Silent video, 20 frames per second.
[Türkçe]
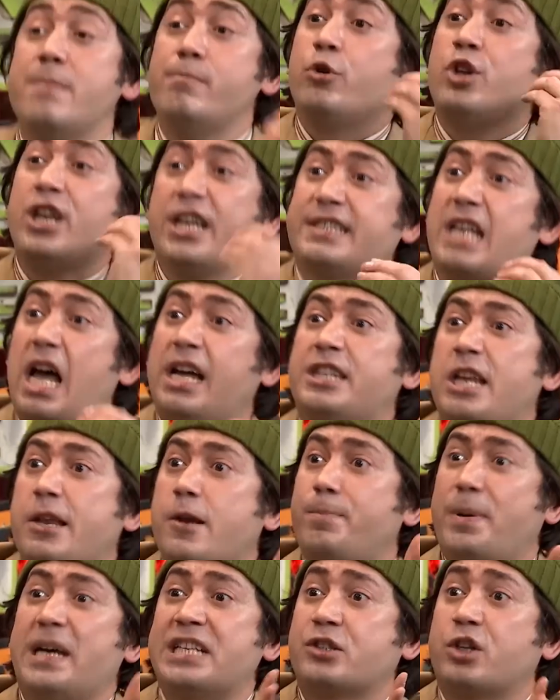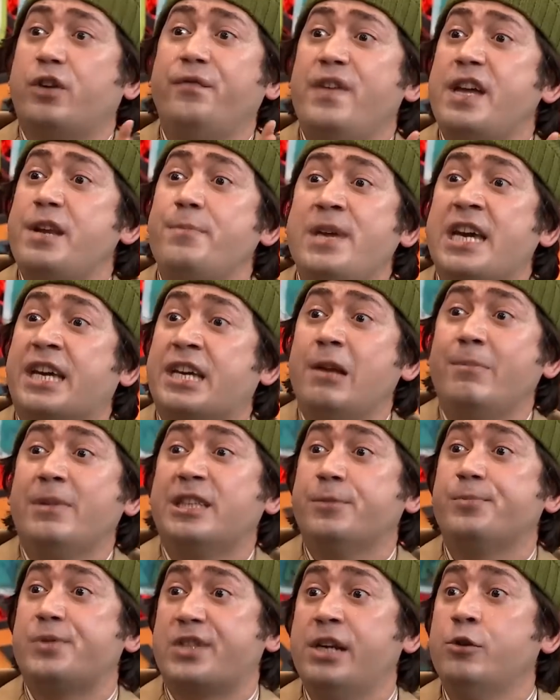Ben buraya sadece baskın vermeye
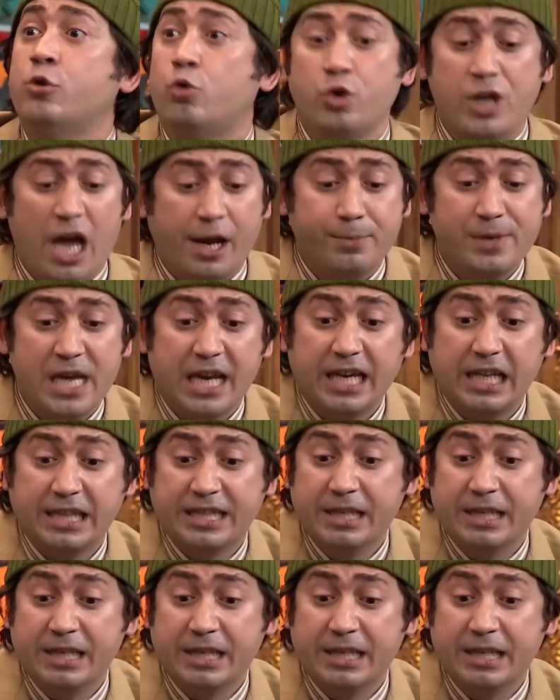gelmedim, seni uyarmaya